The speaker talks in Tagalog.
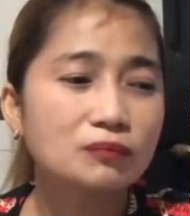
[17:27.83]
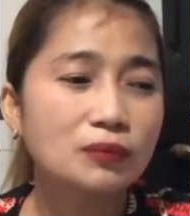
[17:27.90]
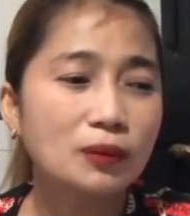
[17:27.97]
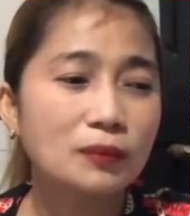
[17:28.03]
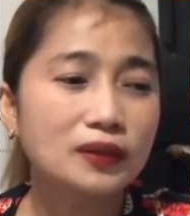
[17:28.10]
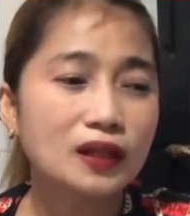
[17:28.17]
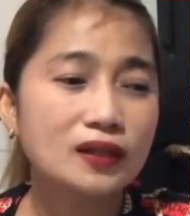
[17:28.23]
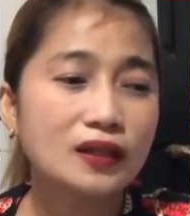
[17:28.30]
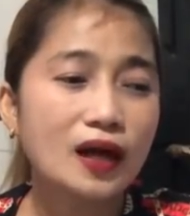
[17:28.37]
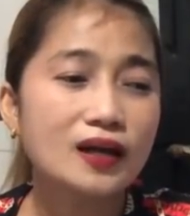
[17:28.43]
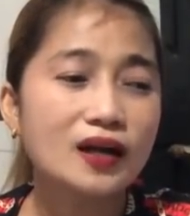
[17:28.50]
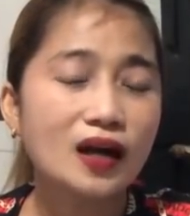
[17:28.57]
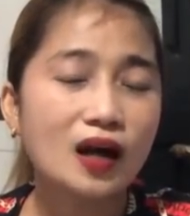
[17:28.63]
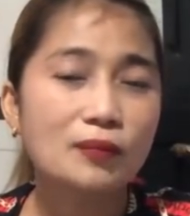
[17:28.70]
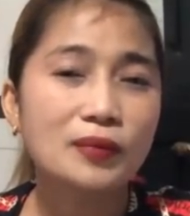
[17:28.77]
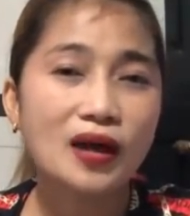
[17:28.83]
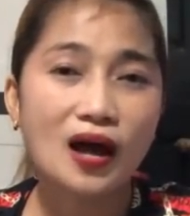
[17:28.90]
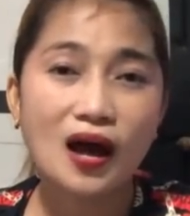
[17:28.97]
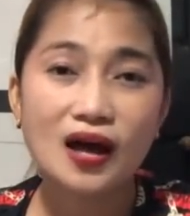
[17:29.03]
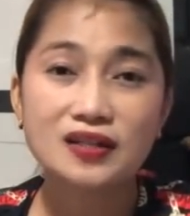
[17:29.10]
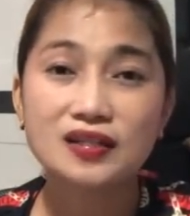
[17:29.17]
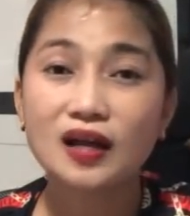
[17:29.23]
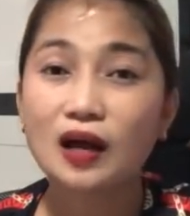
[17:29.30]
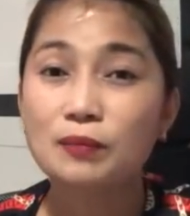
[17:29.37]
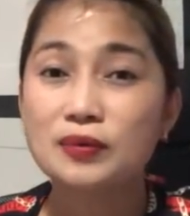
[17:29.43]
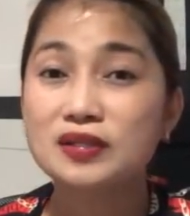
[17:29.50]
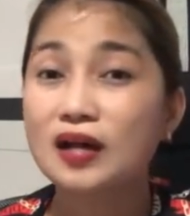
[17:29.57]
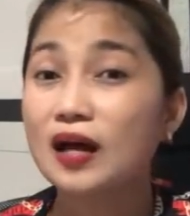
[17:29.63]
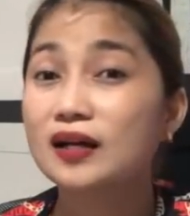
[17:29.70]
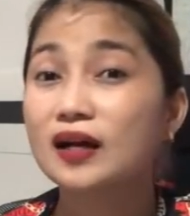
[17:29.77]
pag matanda na kami, aasa kami
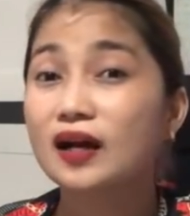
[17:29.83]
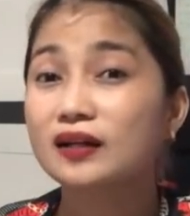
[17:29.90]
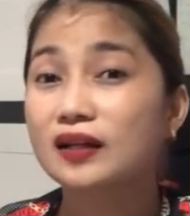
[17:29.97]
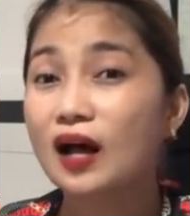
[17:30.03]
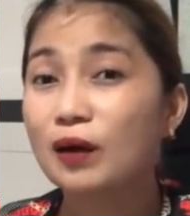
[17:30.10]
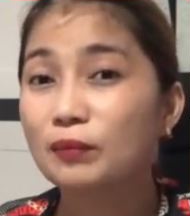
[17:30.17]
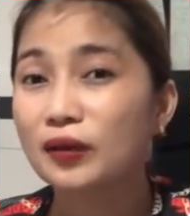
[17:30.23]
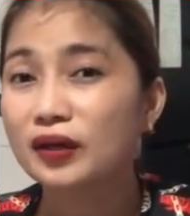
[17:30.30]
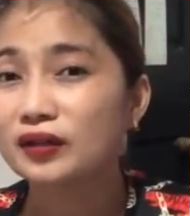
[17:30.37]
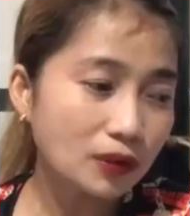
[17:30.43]
sa anak namin.